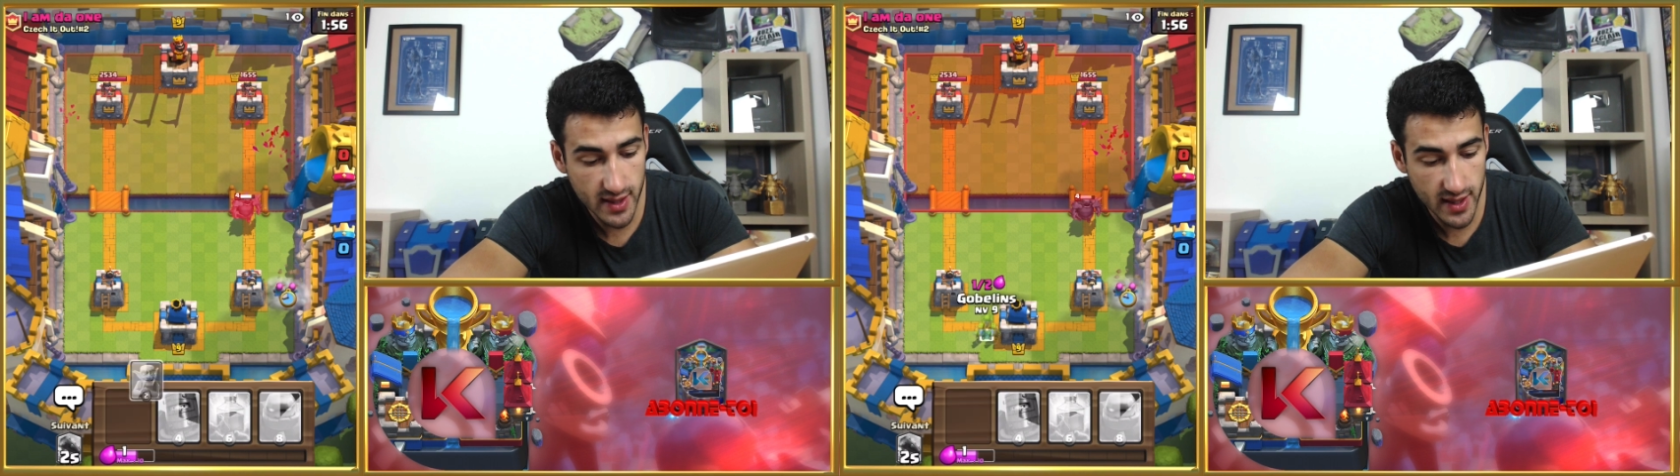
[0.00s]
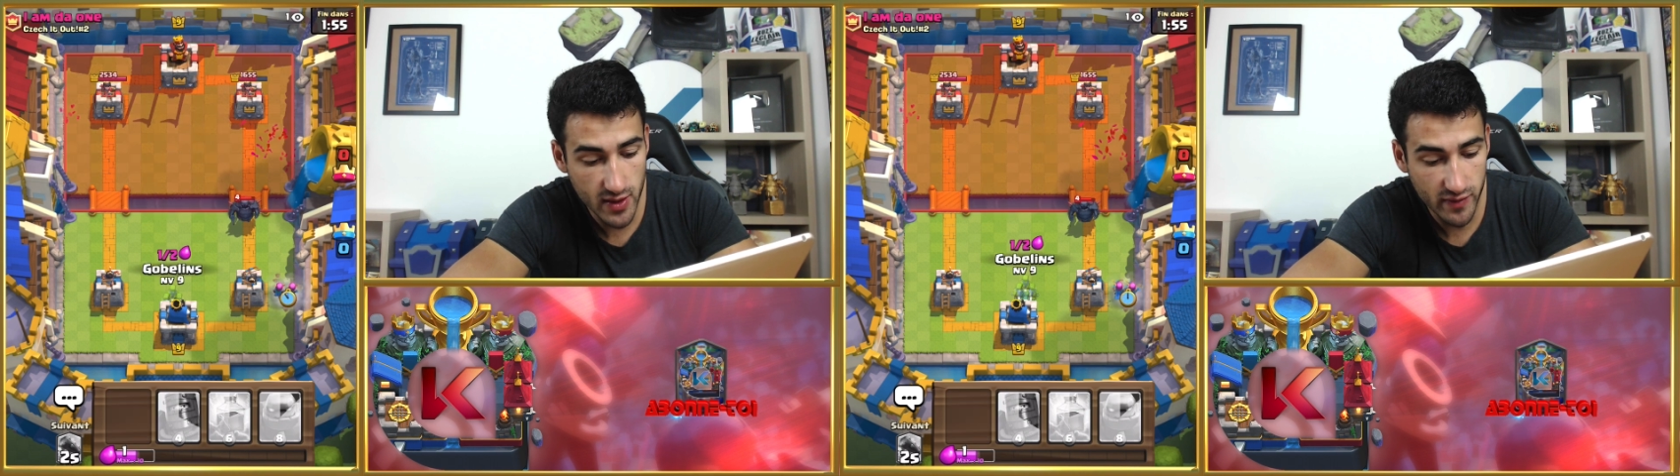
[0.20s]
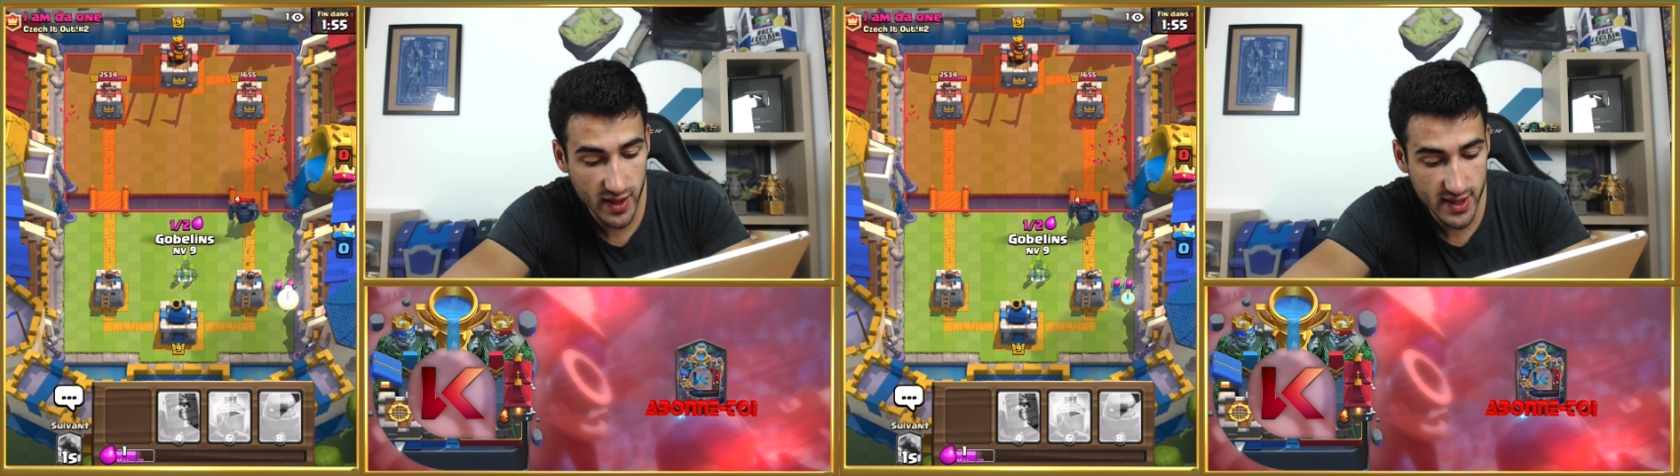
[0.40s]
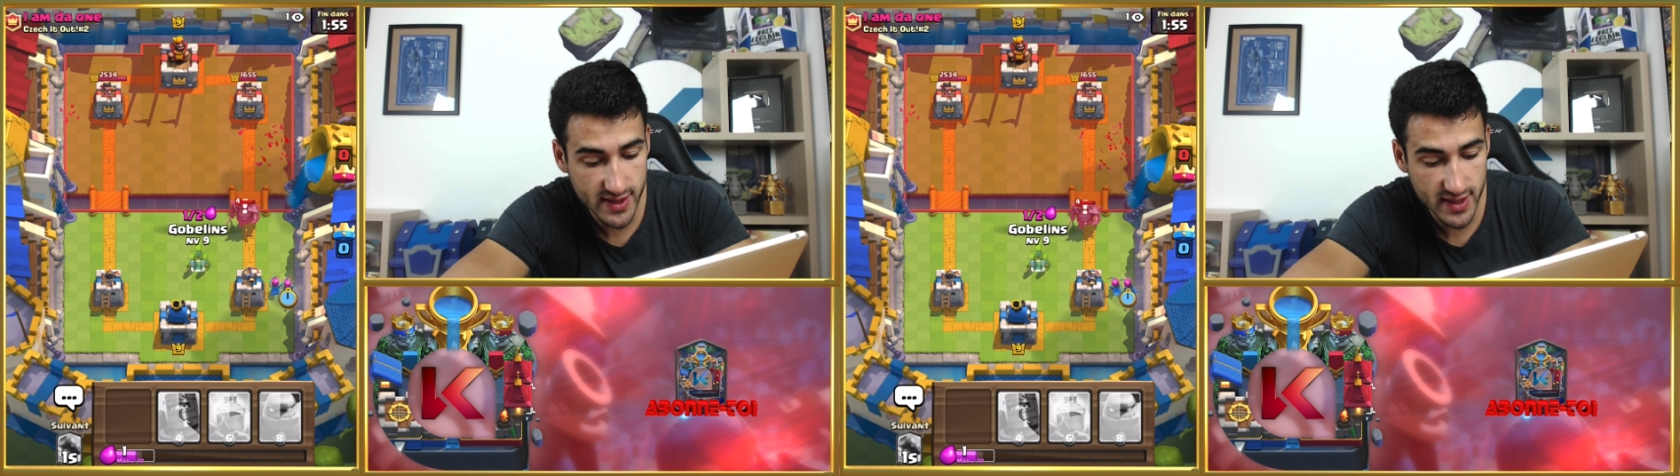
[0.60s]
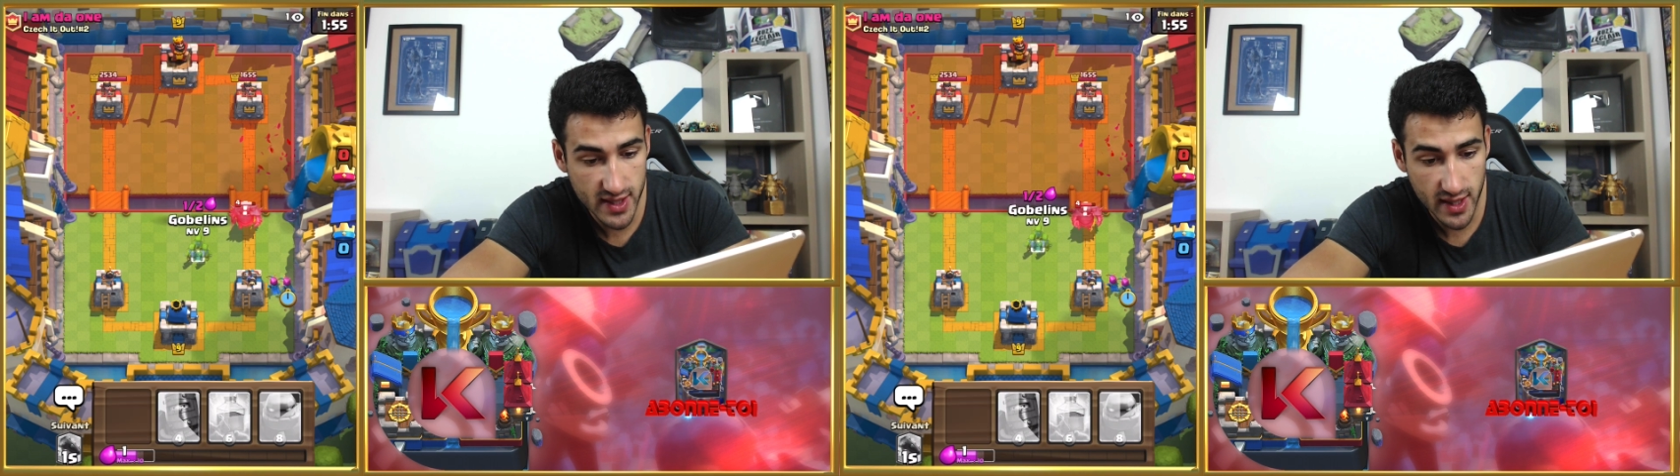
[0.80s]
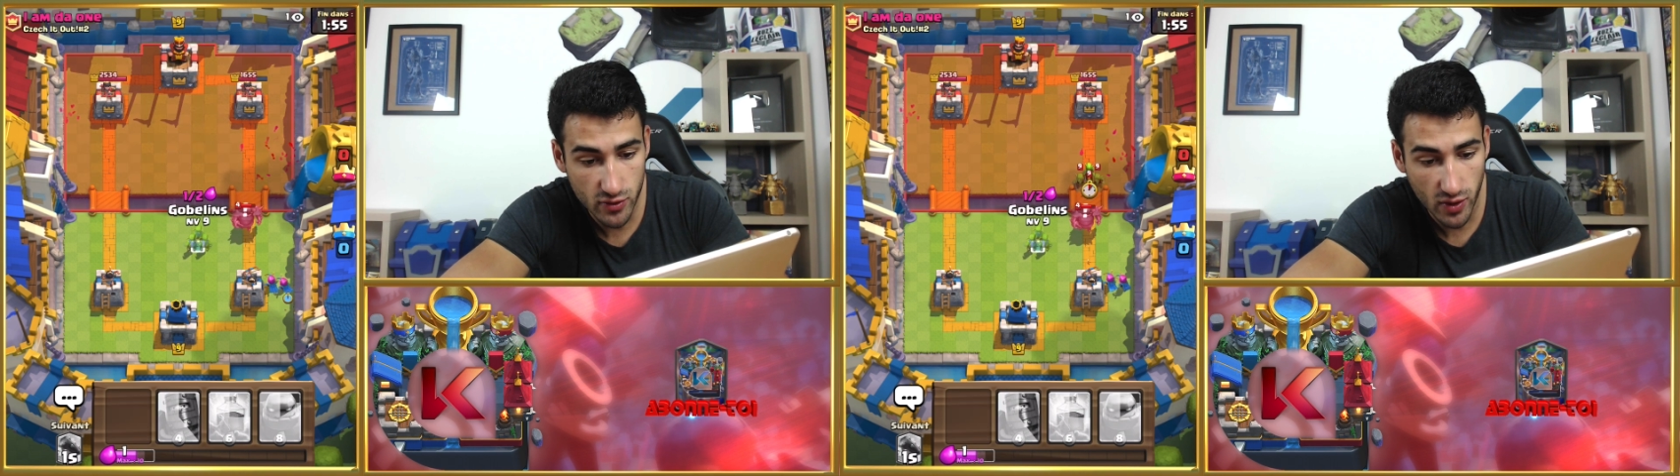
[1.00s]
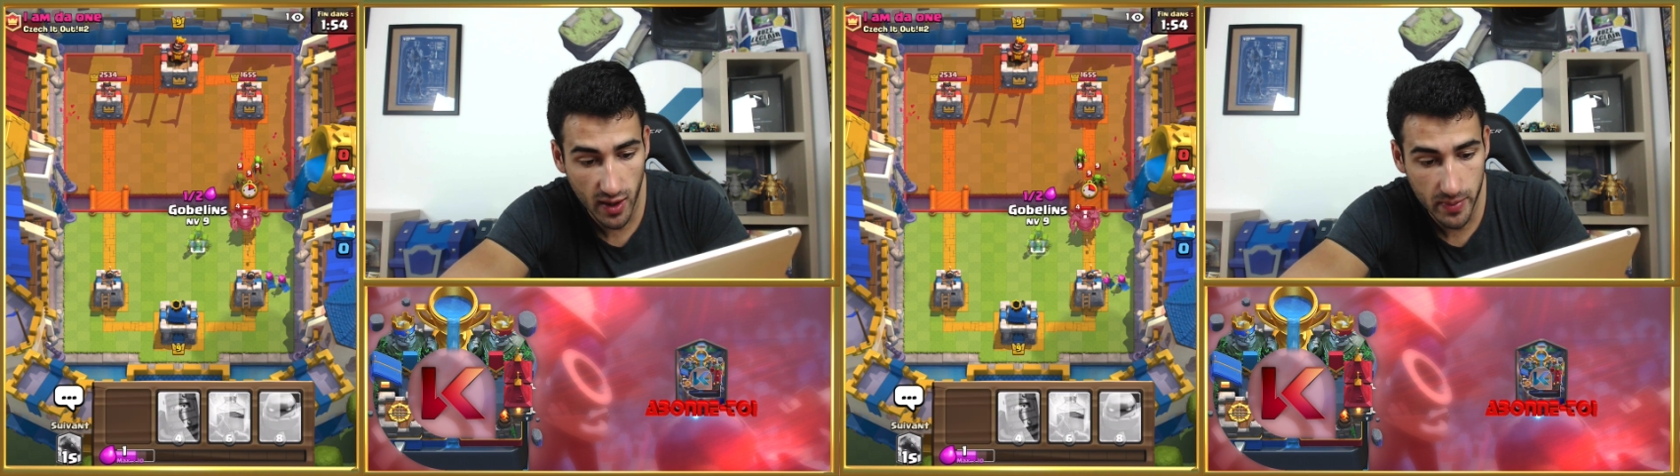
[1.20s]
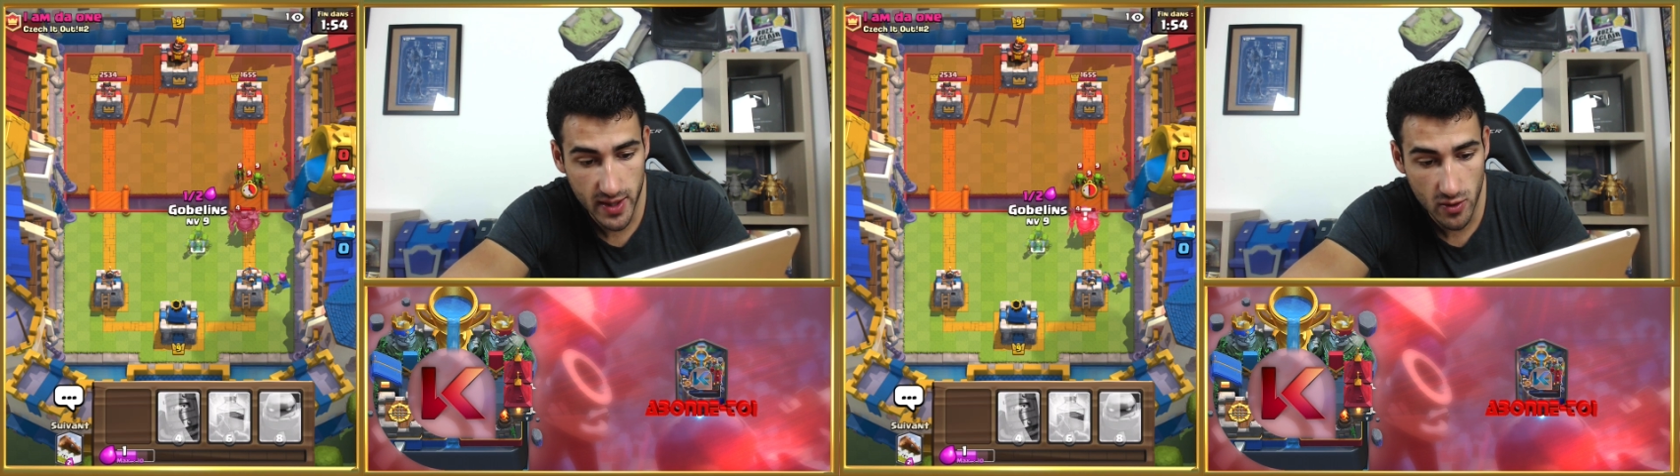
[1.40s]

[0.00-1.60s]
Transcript: Et on va essayer de rappeler